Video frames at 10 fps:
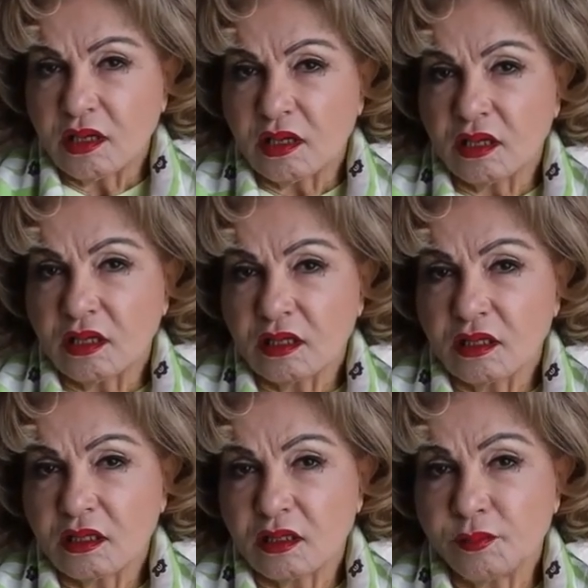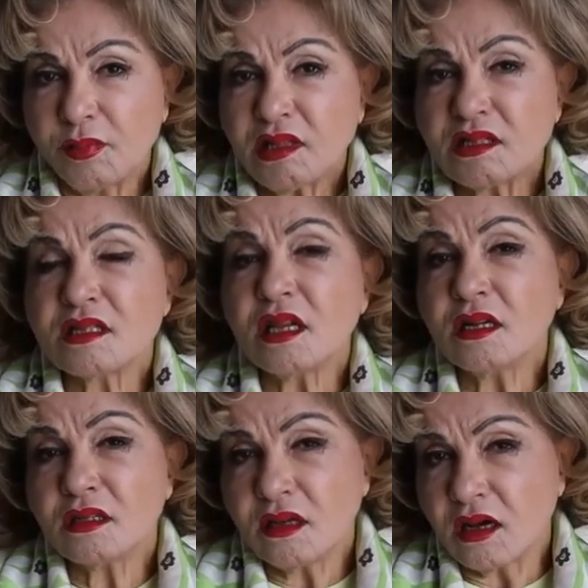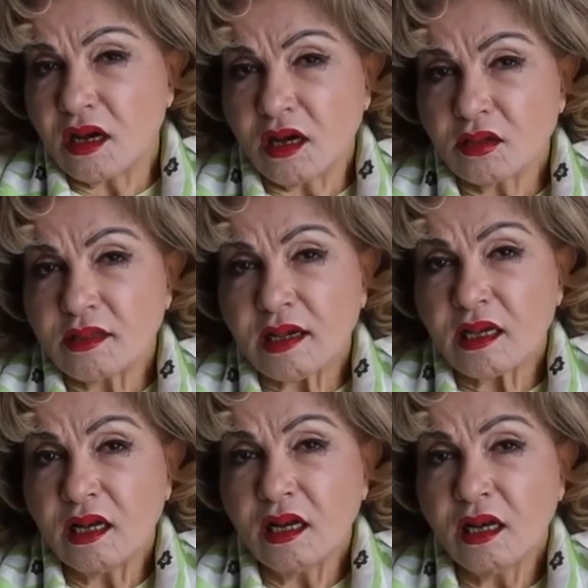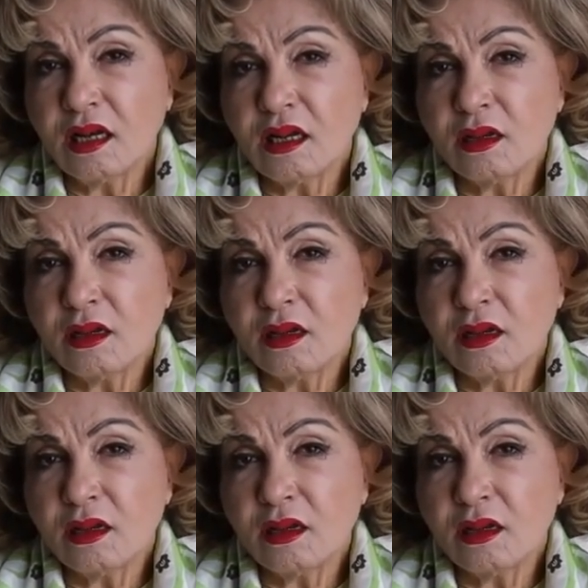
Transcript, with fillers: آه، نمد سن التقاعد لكل